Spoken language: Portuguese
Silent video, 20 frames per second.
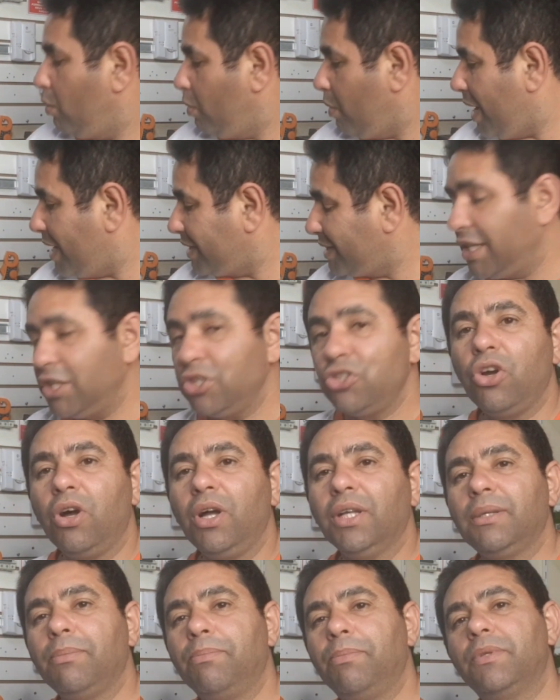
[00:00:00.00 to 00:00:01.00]
O
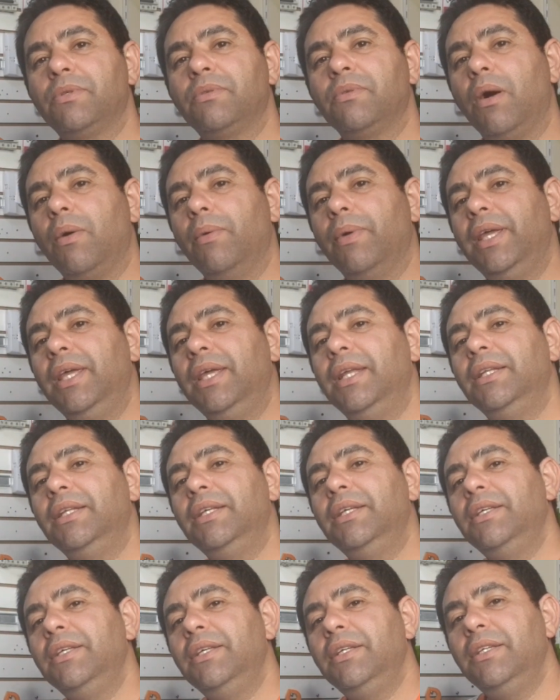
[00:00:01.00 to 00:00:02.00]
ACJ, pessoal,
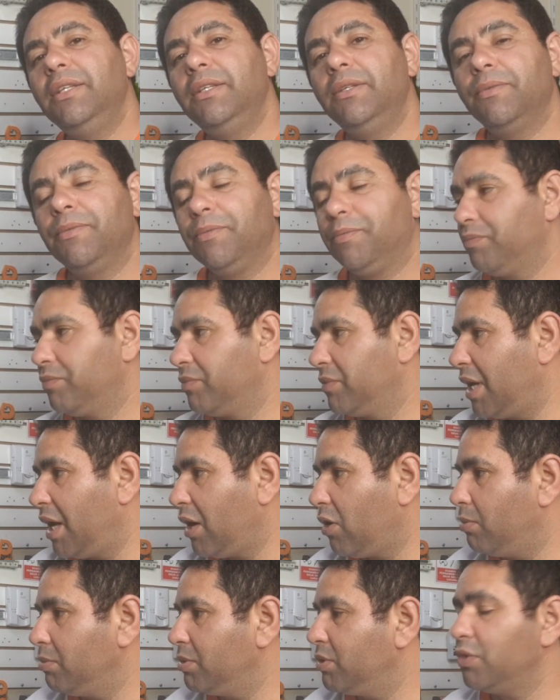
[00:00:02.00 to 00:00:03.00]
ele
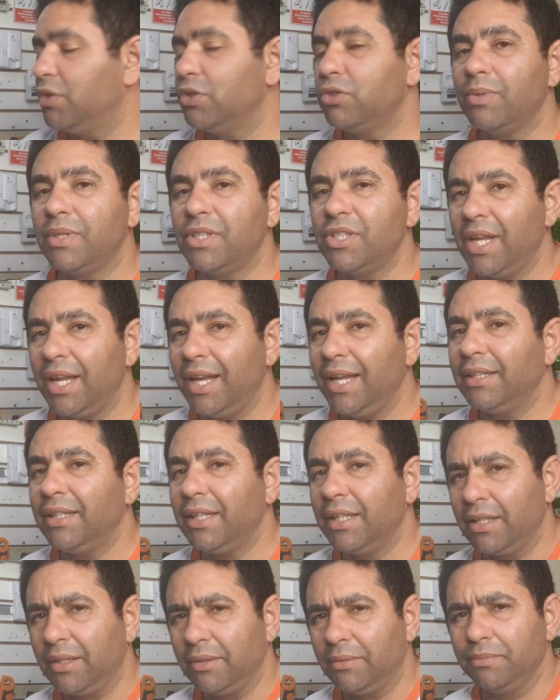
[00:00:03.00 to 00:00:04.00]
é como se fosse uma
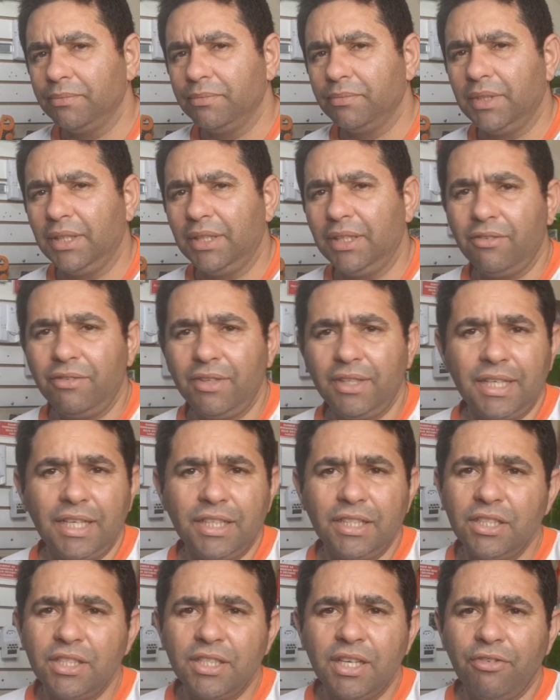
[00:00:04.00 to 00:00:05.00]
geladeira, né? Na
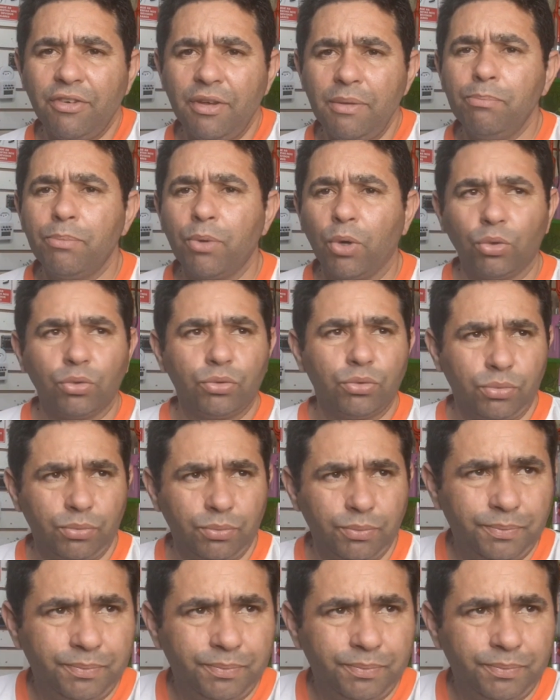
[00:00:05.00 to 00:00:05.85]
verdade, ele já vem pronto.